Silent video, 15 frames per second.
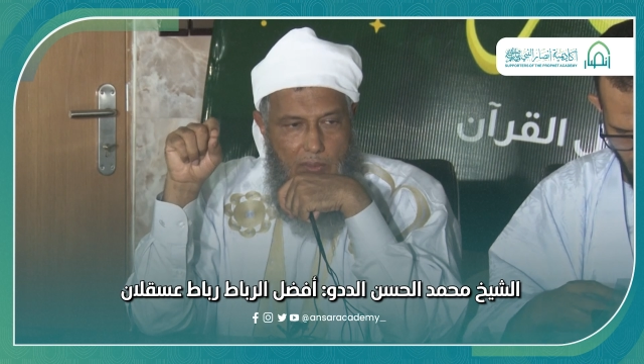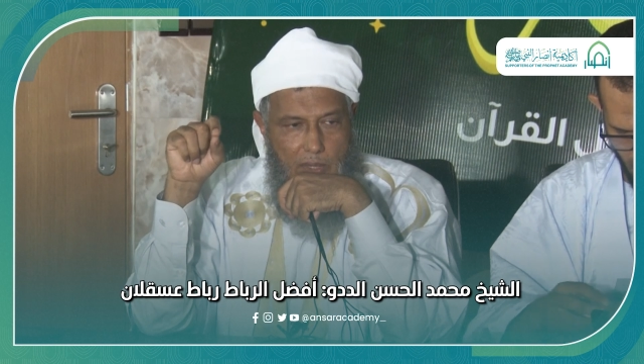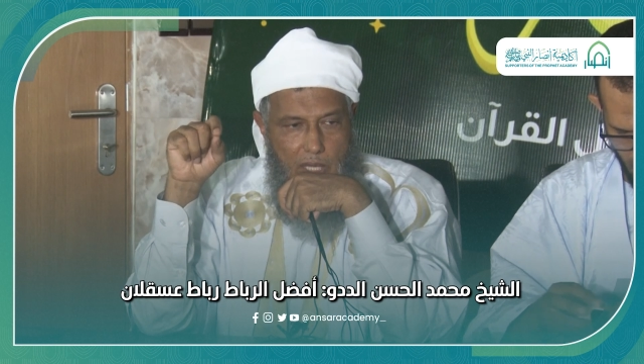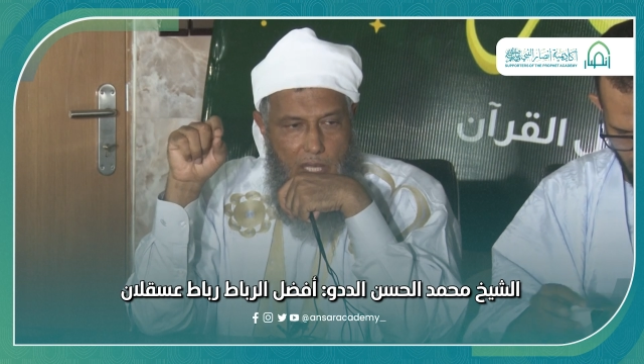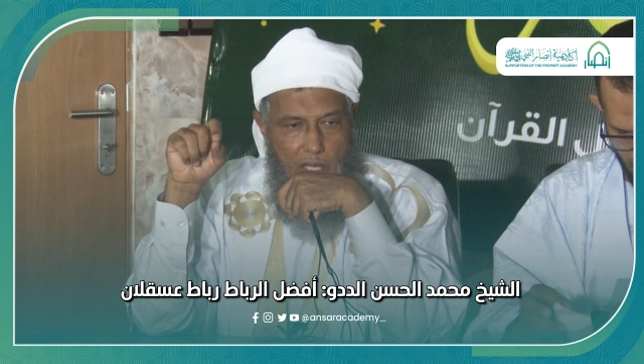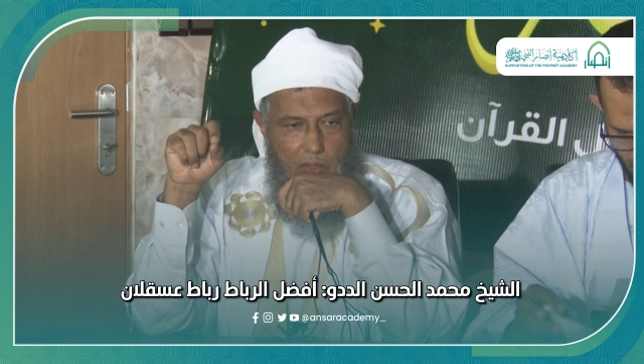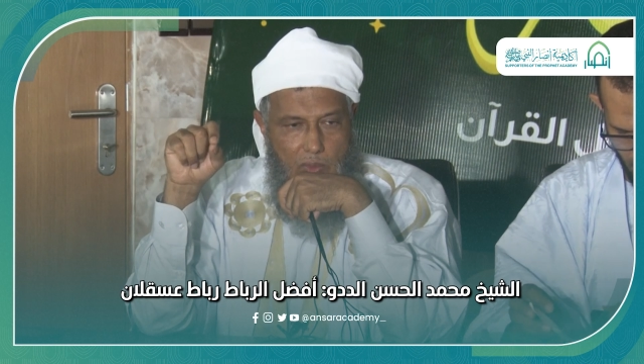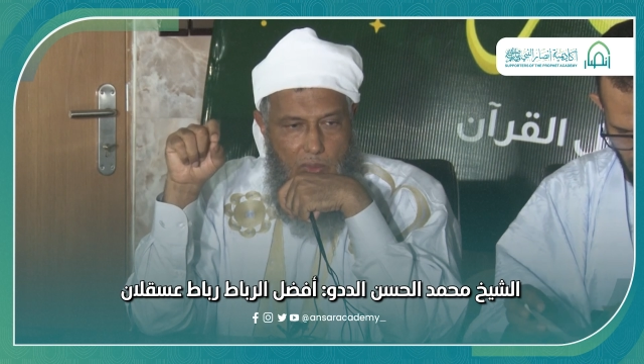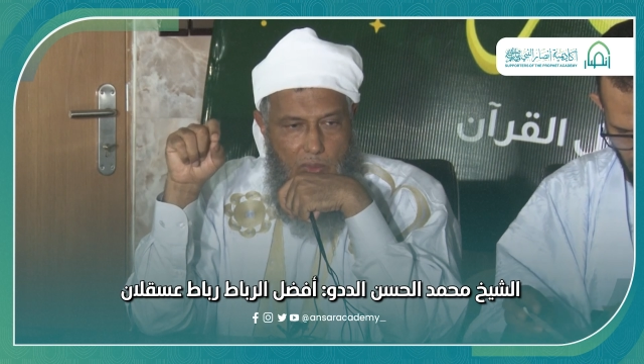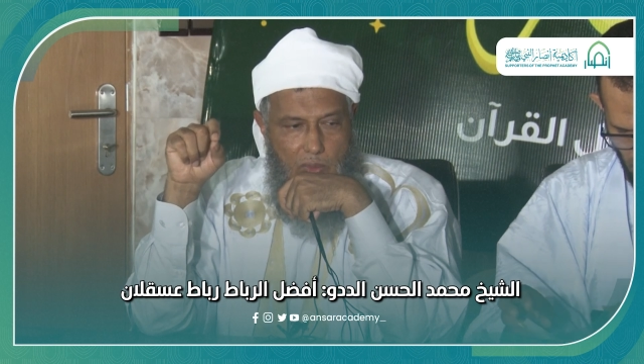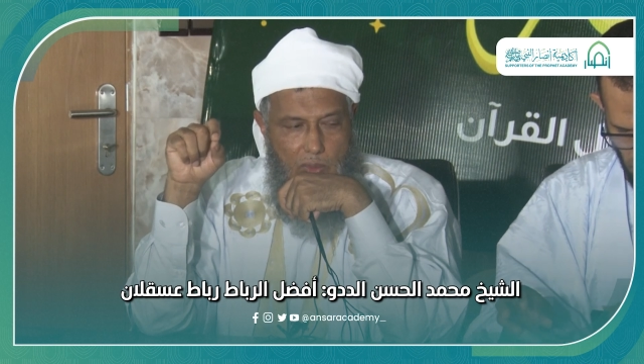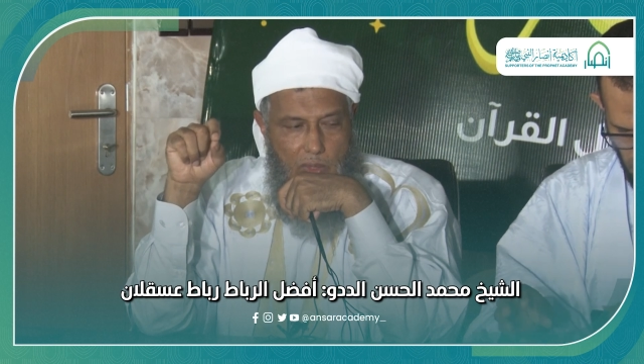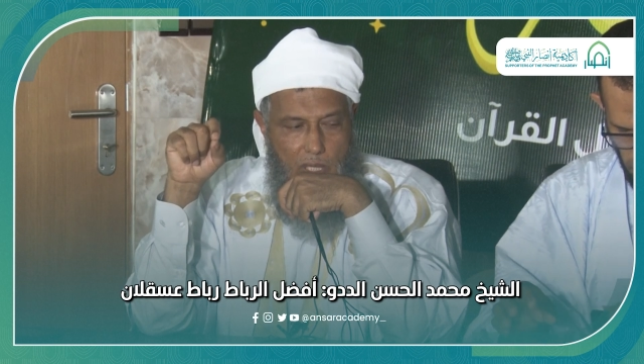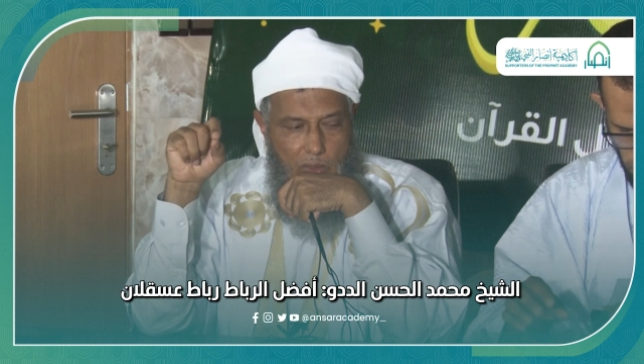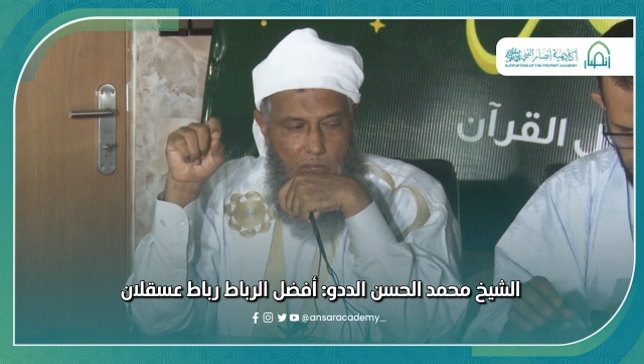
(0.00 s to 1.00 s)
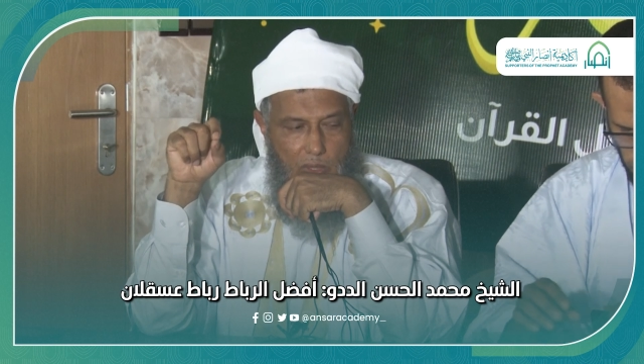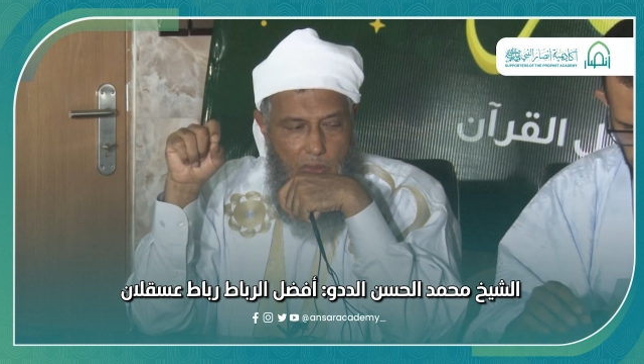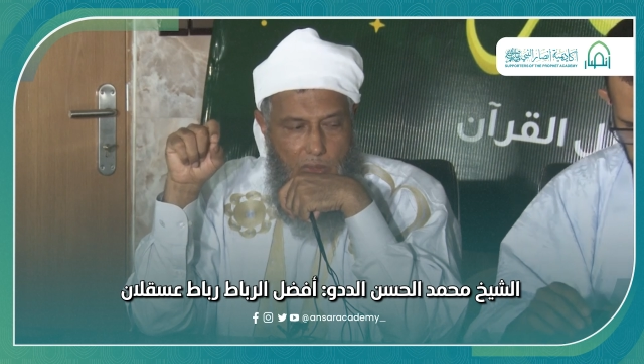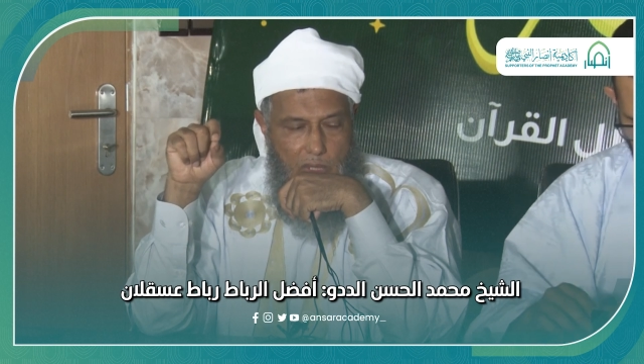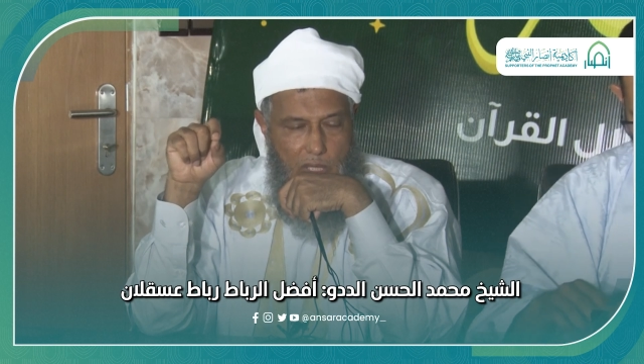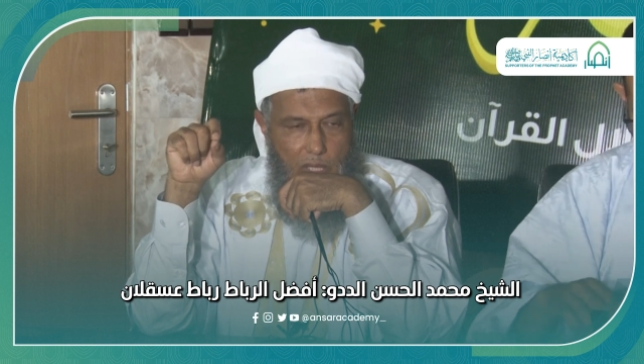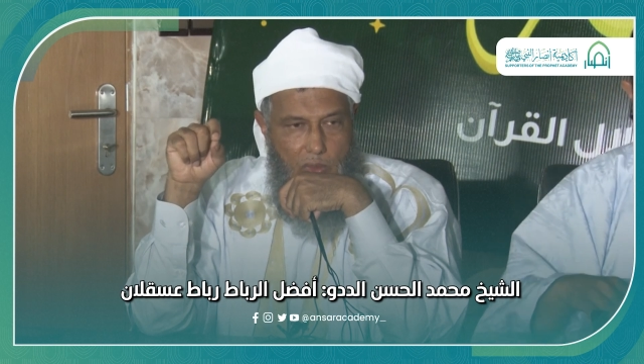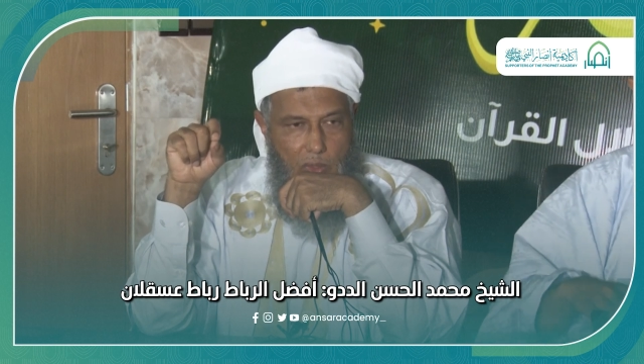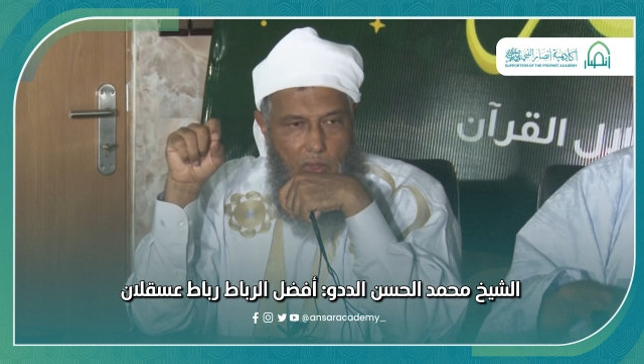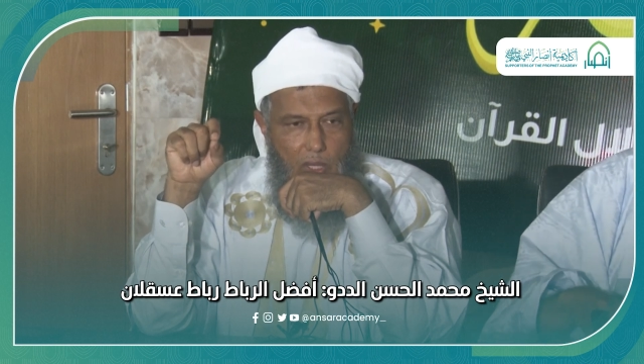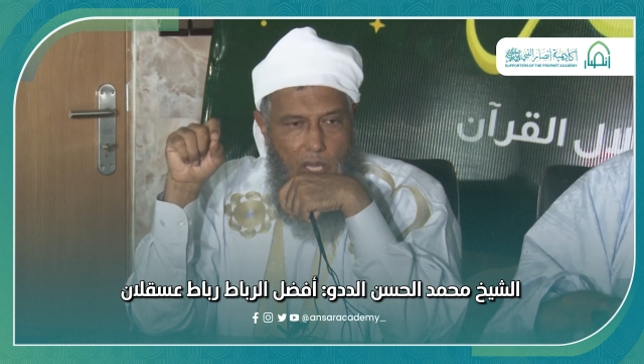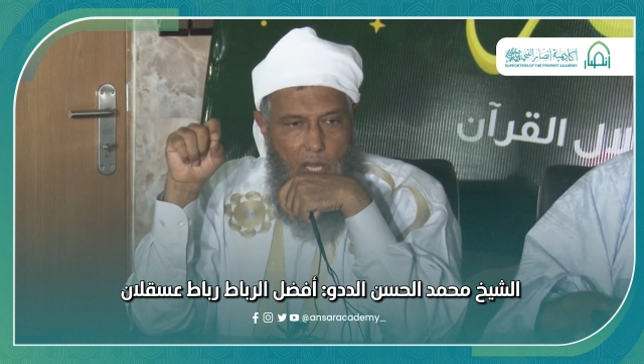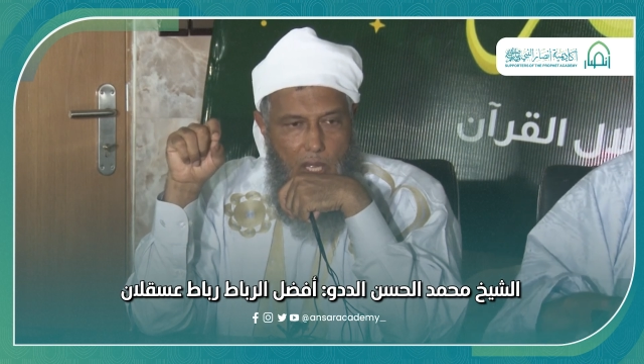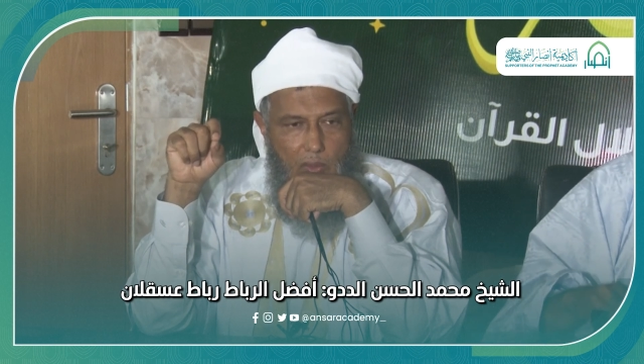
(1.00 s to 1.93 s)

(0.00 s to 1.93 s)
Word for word: فيقتلون ويقتلون